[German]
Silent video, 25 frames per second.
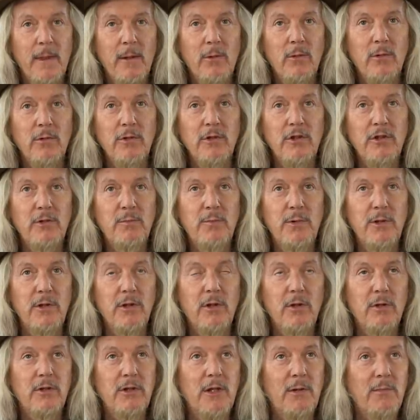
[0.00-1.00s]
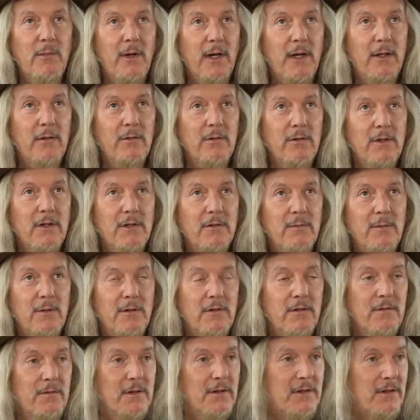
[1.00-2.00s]
Und ich bin auch der Meinung, dass
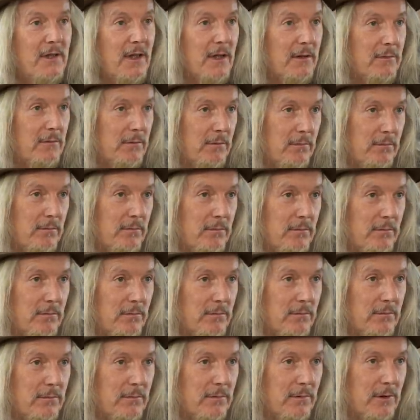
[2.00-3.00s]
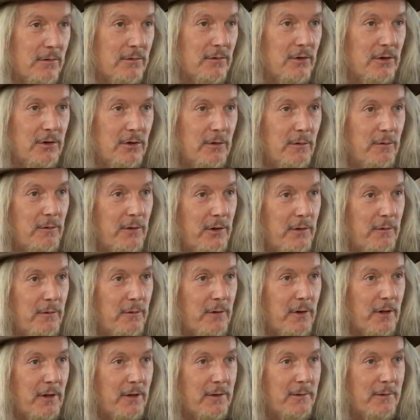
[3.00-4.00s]
man sowas hat. Also ich auf jeden
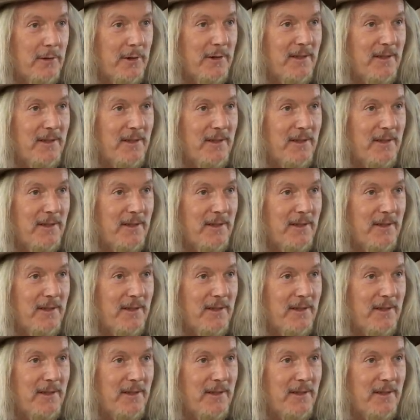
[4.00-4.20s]
Fall.